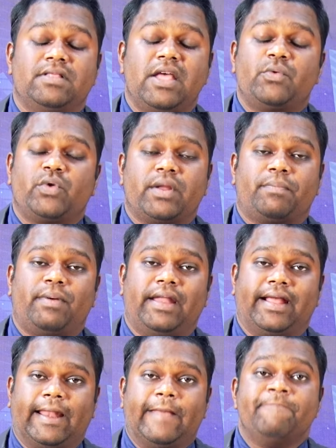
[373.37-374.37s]
தேவனுடைய
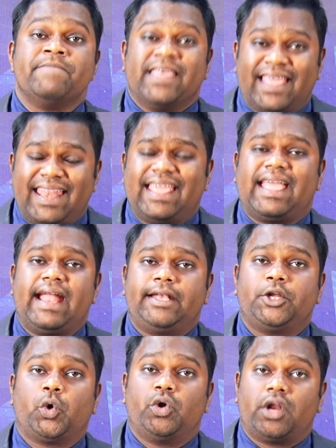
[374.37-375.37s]
பிள்ளைகளே என்னை
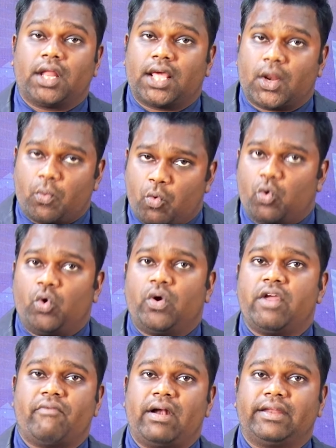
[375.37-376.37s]
கேட்டுக்கொண்டிருக்கிற
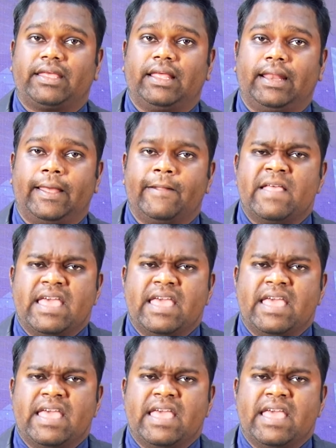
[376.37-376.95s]
உங்களுடைய வாழ்க்கையில்